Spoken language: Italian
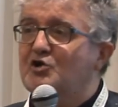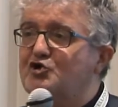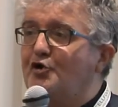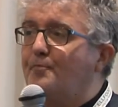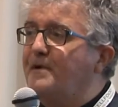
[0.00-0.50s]

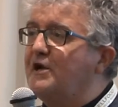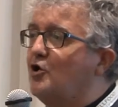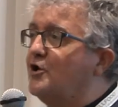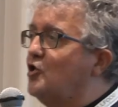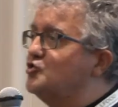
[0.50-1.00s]
Sono
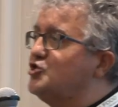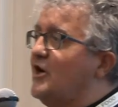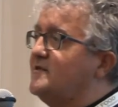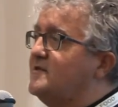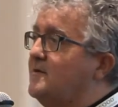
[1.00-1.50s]
piccoli
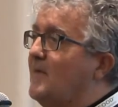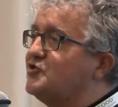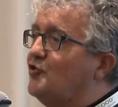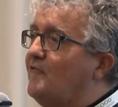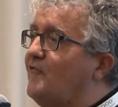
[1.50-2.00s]
concetti, ma
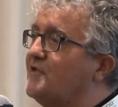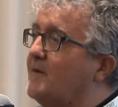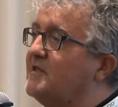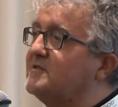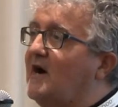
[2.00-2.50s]
sono
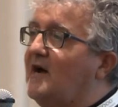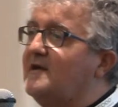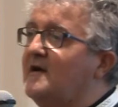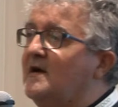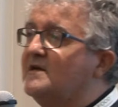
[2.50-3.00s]
fondamentali